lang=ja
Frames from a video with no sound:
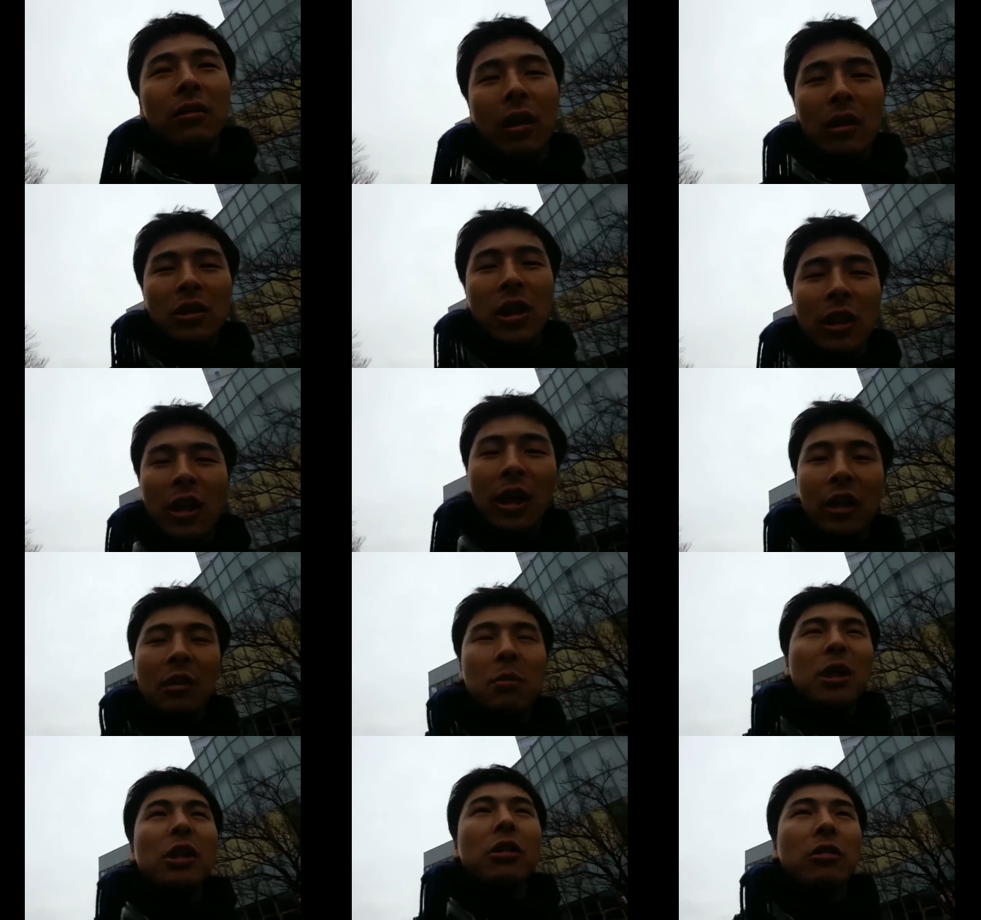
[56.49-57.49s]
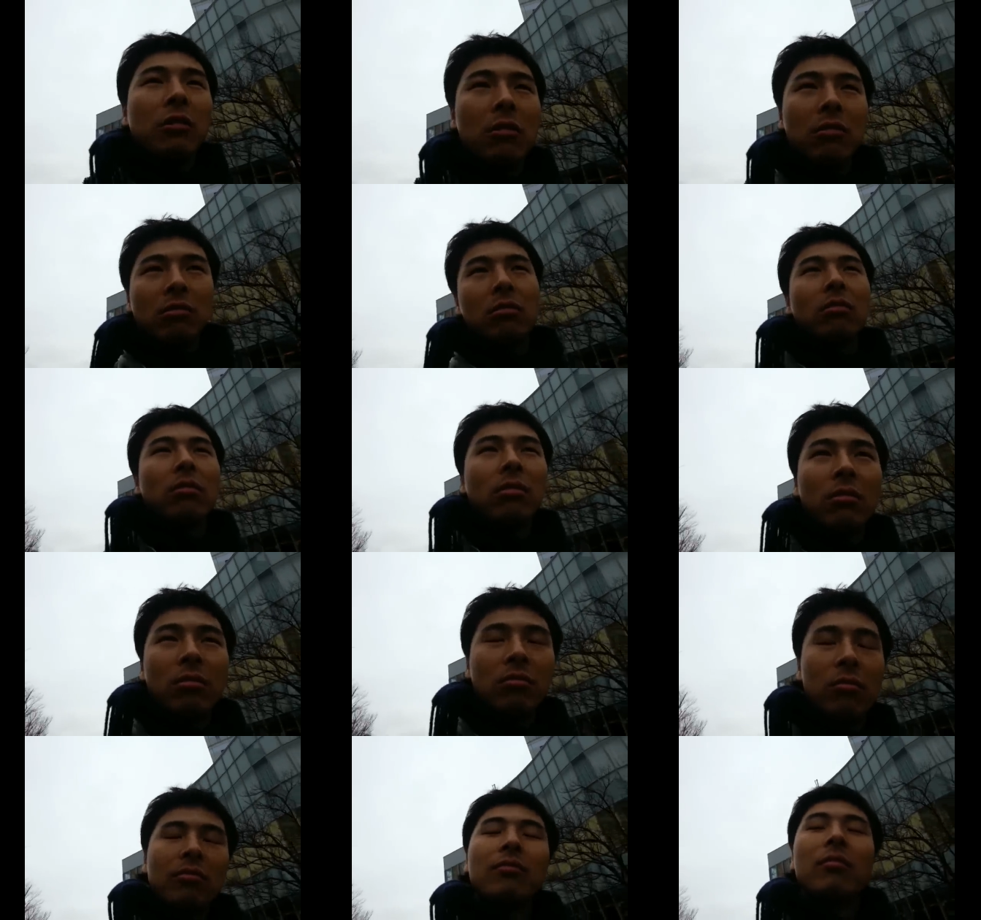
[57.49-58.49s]
電車の中で見る
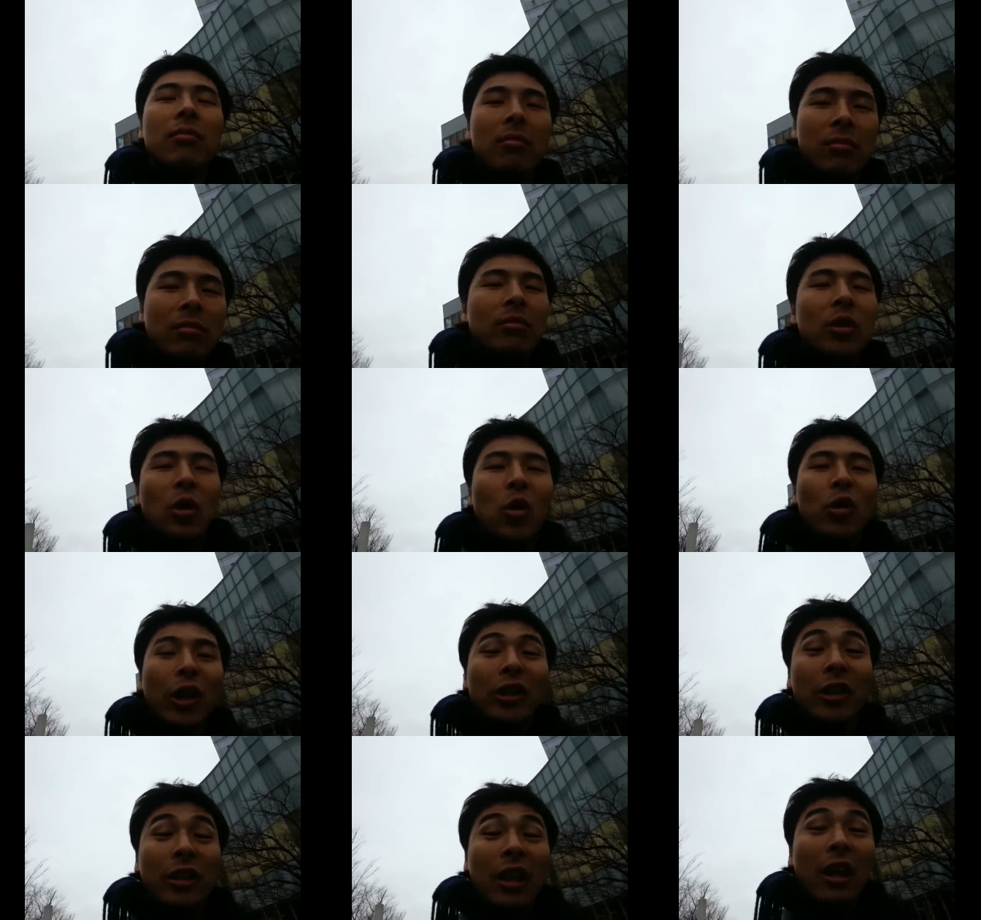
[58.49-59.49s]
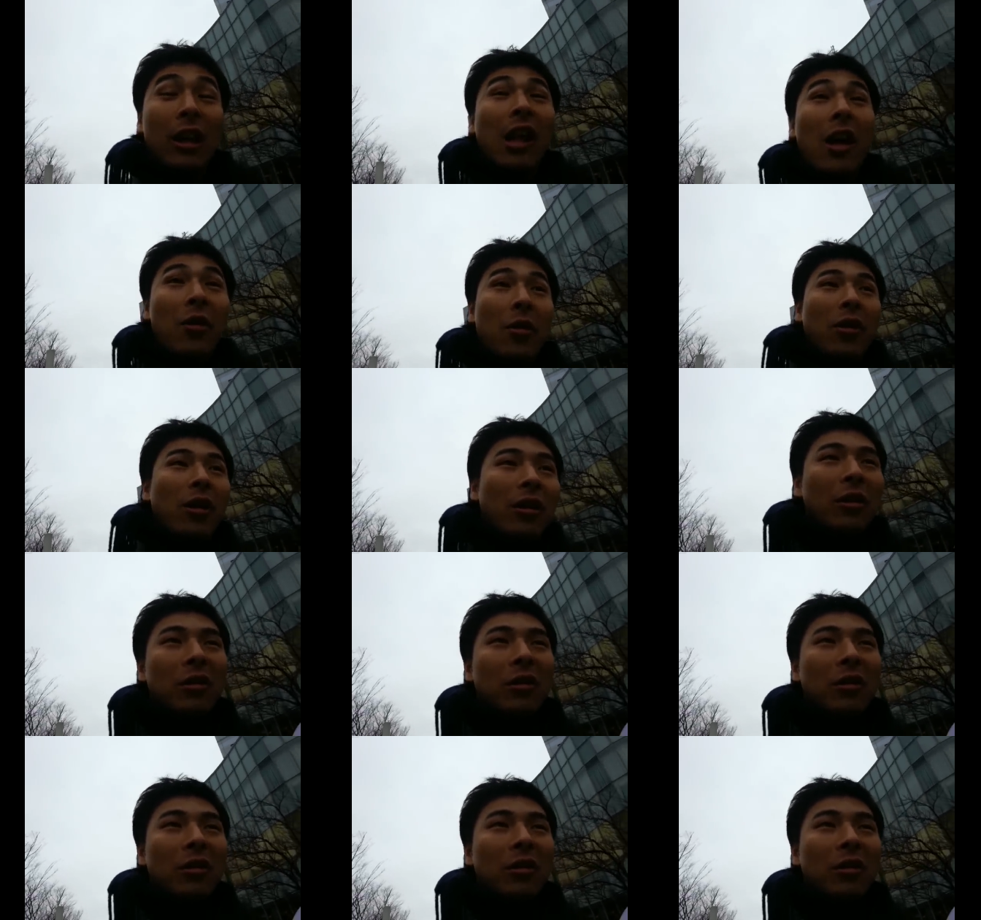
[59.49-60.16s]
どうだすげえだろ